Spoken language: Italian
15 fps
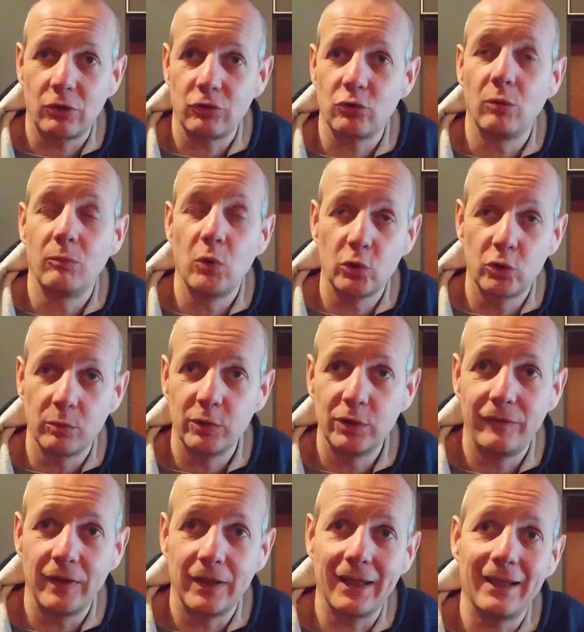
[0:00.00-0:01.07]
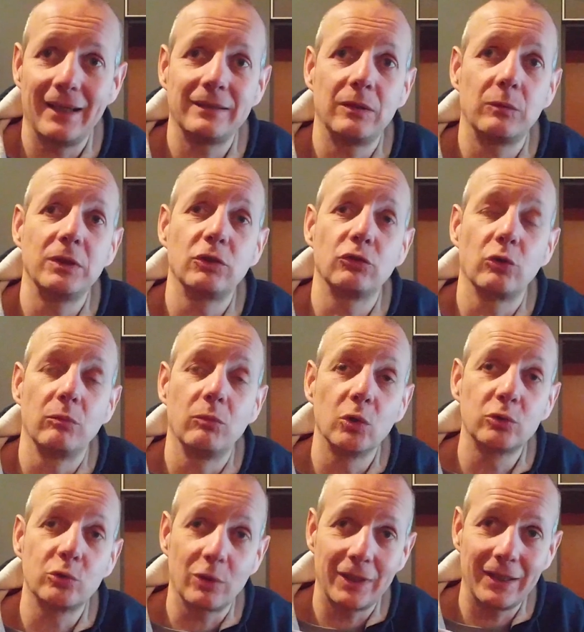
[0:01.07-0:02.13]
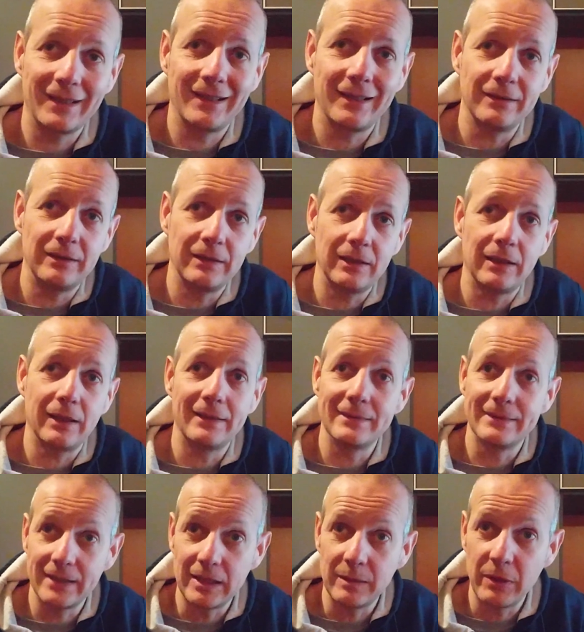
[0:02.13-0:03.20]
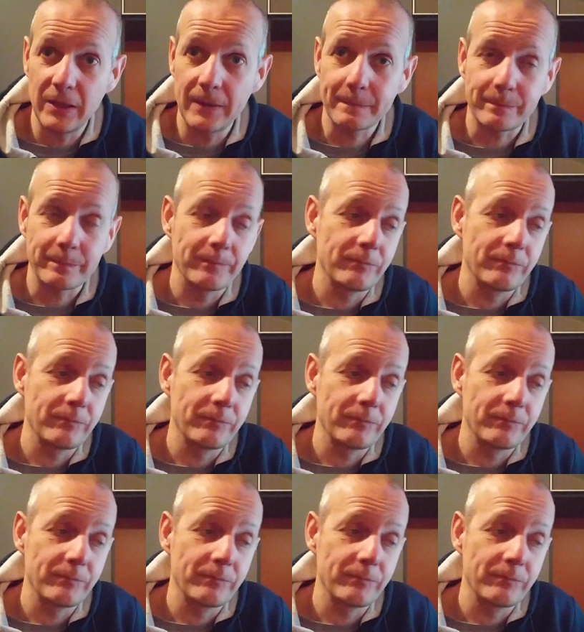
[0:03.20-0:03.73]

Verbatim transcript: che sono molto modificati, quindi sono molto ricchi di enzimi,